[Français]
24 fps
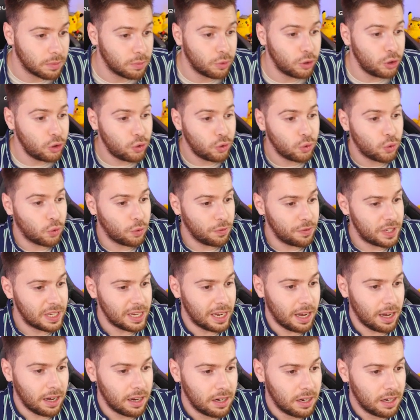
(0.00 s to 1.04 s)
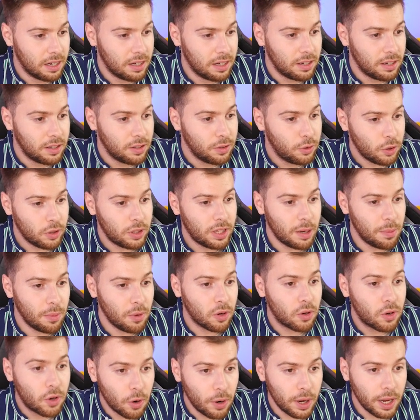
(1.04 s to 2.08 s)
Moi, je trouve ça
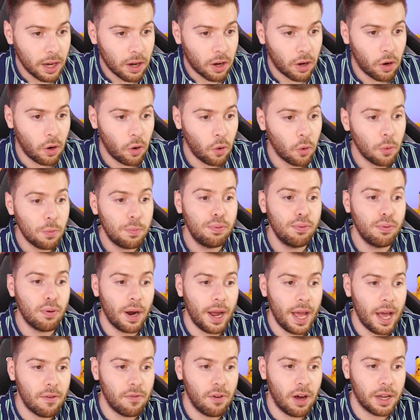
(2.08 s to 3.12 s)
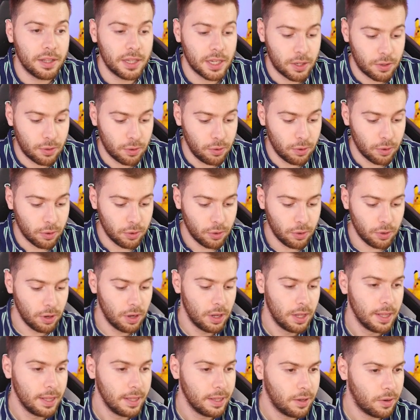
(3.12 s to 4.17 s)
totalement cohérent. On pourrait avoir un, seul On
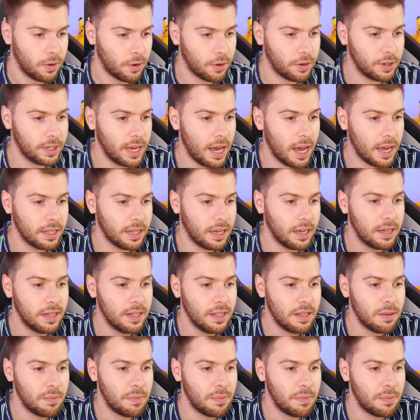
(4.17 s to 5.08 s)
regarde, hein.